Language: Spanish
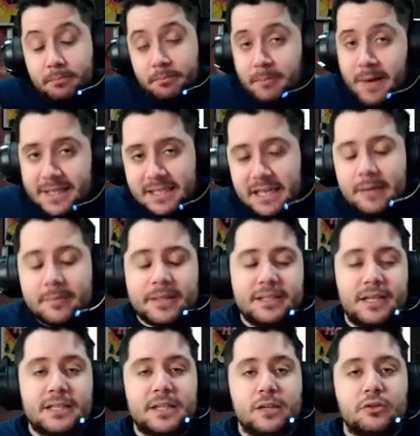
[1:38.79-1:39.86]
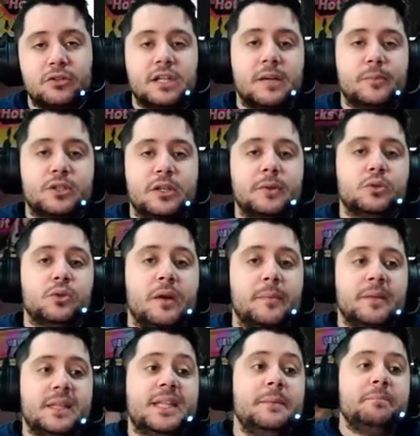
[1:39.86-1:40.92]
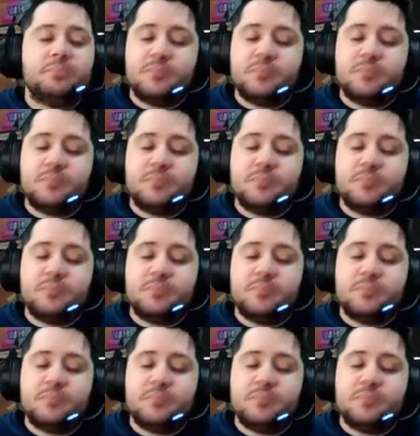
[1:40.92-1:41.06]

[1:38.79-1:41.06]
más gemas de las que conseguimos habitualmente.